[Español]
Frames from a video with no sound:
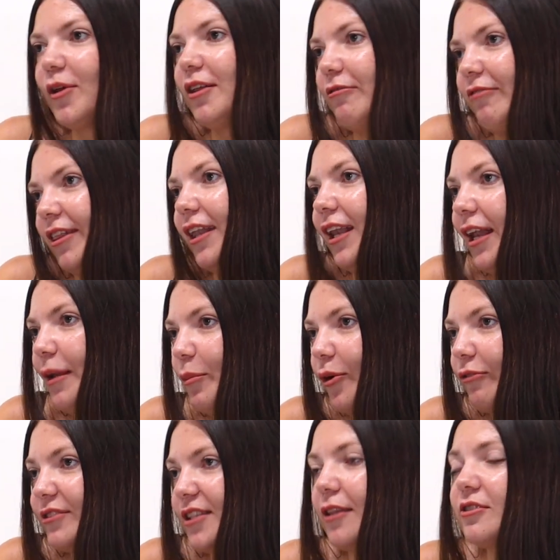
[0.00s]
muy difícil el
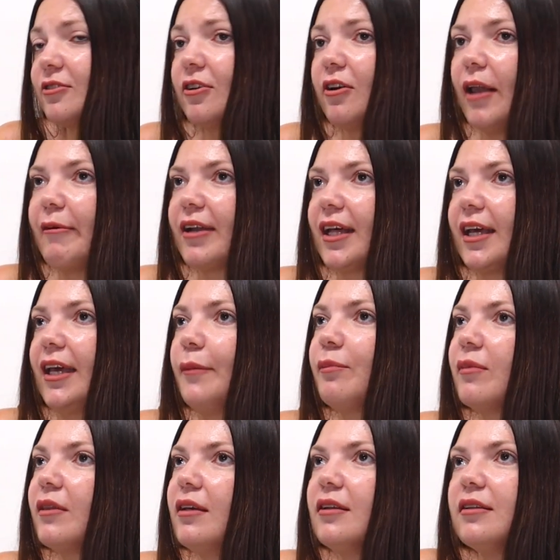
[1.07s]
proceso, la verdad que
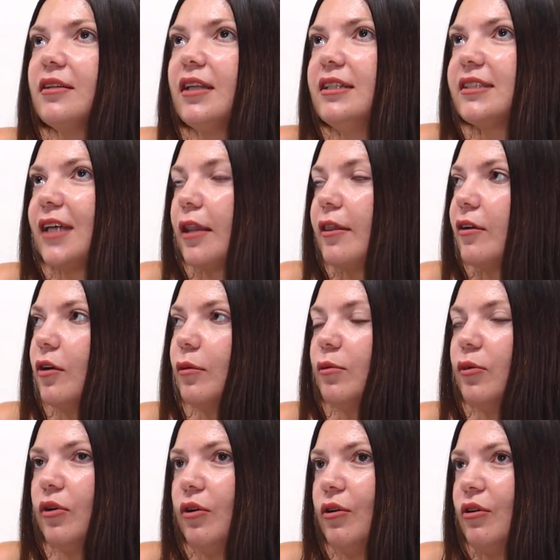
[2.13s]
tienes que hacer
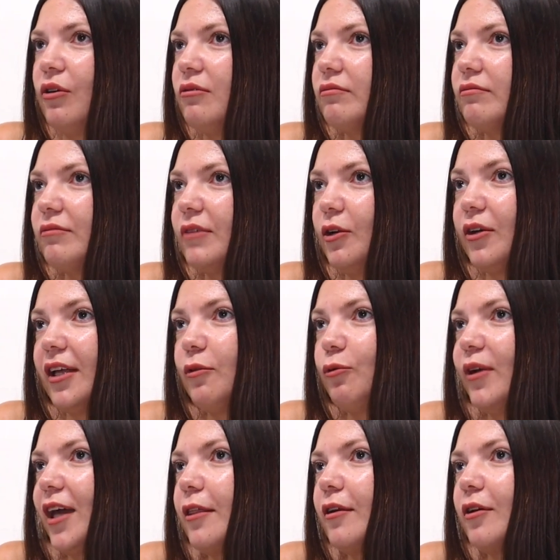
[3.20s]
como, creo que
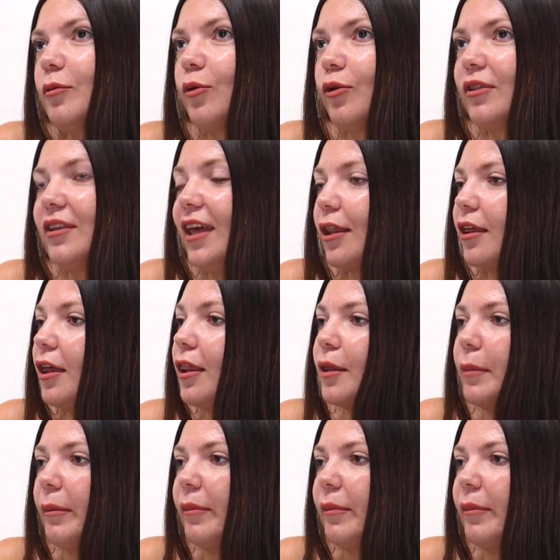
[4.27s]
tuve que hacer como 10, 15